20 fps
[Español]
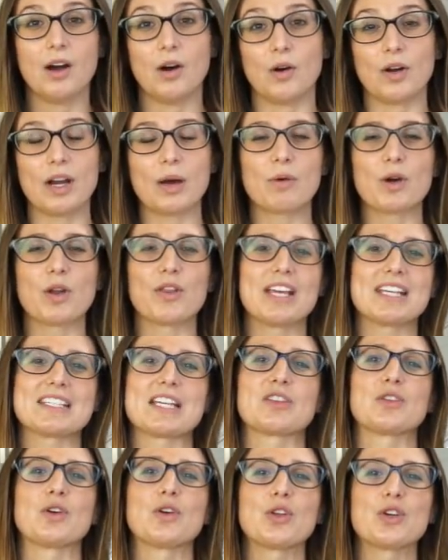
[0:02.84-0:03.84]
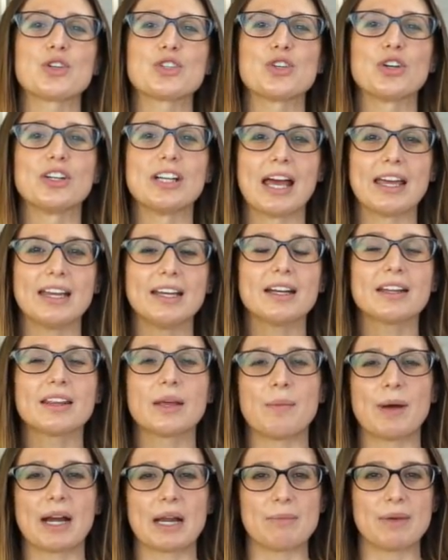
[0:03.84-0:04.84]
Hola, buenos días a todos. Soy Nair
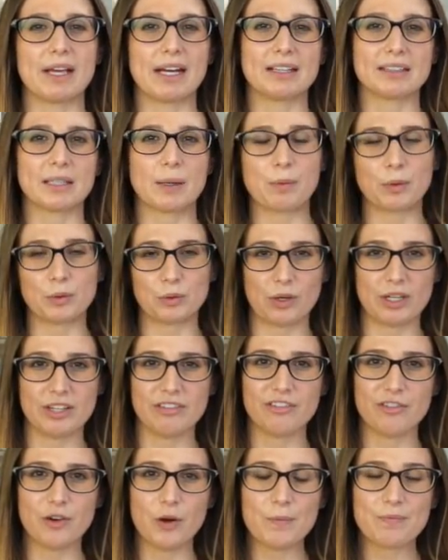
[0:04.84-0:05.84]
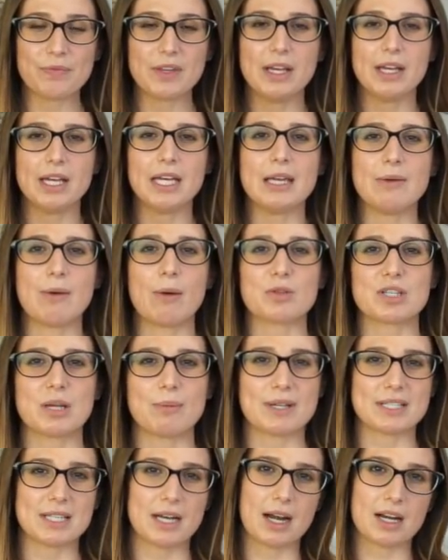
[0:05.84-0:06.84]
de parainmigrantes.info y vamos a
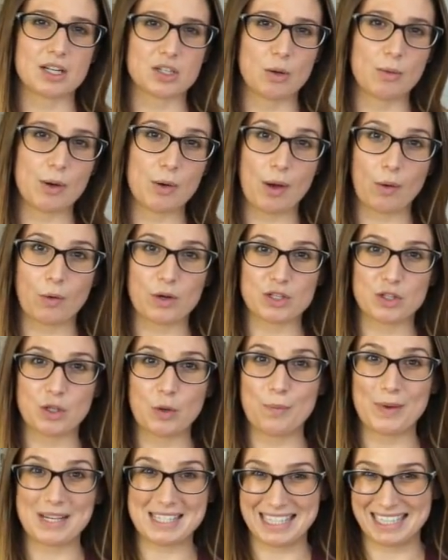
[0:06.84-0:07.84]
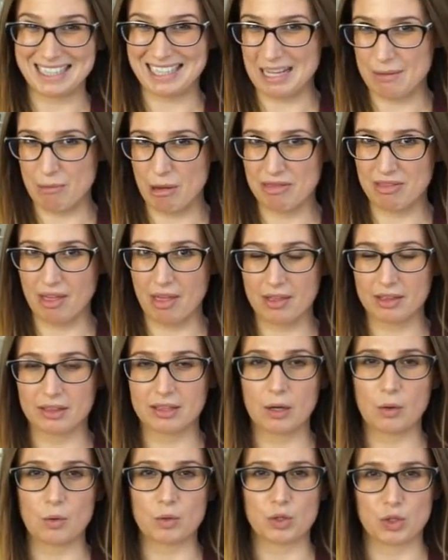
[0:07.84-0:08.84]
pasar a resolver una cuestión bastante demandada
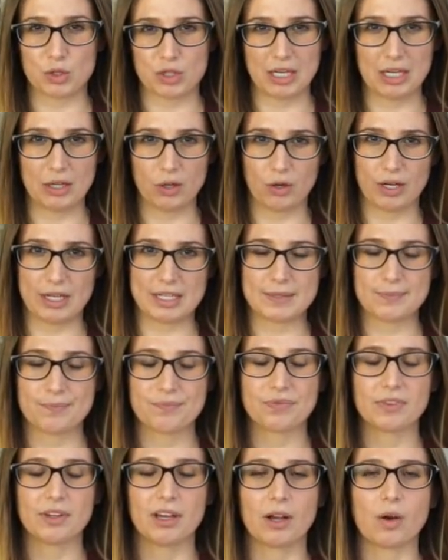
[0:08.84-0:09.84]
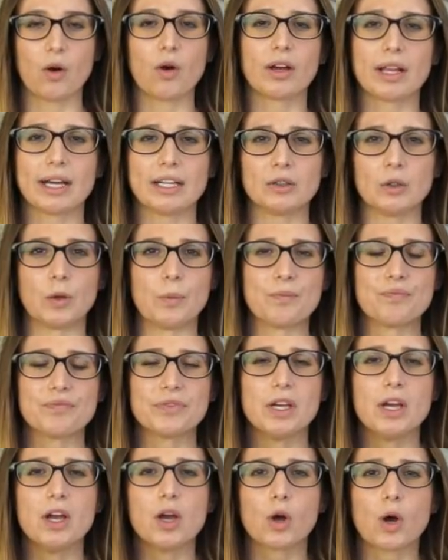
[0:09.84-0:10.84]
entre nuestros seguidores. En concreto,
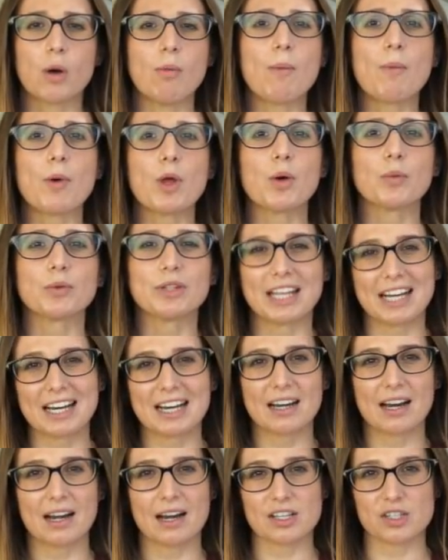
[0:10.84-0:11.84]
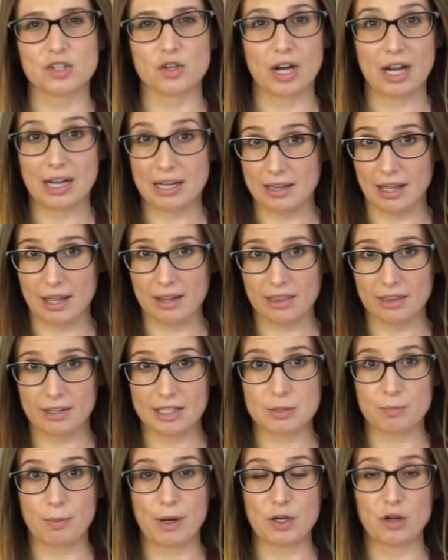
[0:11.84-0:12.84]
¿cómo puedo obtener la nacionalidad
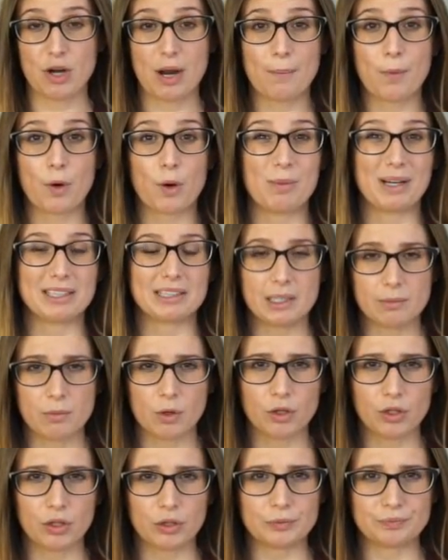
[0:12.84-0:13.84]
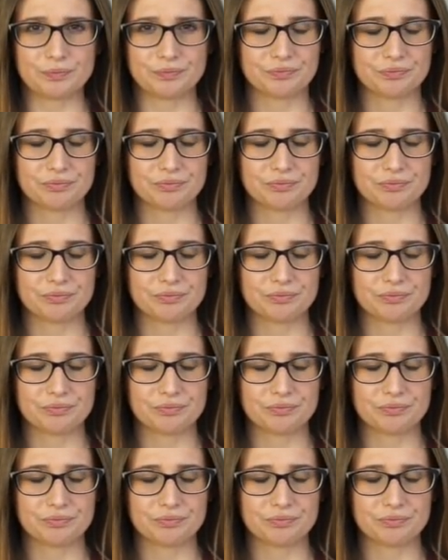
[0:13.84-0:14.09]
española por matrimonio?